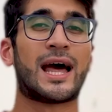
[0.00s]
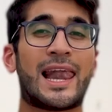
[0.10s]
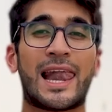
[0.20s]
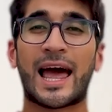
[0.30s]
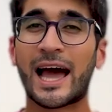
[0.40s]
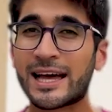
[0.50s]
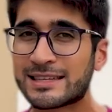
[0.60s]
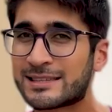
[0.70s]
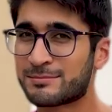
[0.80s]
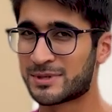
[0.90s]

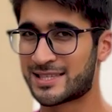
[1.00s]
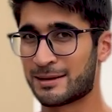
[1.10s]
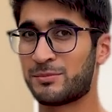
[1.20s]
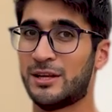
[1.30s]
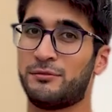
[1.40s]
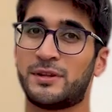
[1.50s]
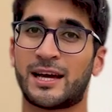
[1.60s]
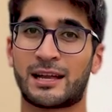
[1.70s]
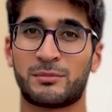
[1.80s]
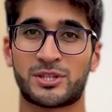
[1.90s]
هالقد مستمتع في
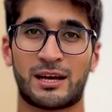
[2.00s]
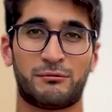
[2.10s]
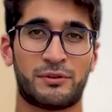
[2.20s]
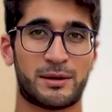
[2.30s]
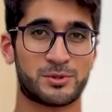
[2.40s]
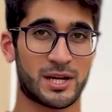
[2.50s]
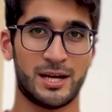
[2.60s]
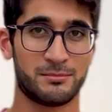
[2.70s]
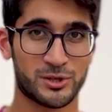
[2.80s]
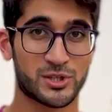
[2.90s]
ذاك المجال
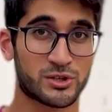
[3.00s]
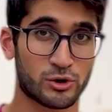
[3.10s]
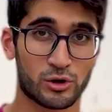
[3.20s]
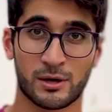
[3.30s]
فبصراحه بشكر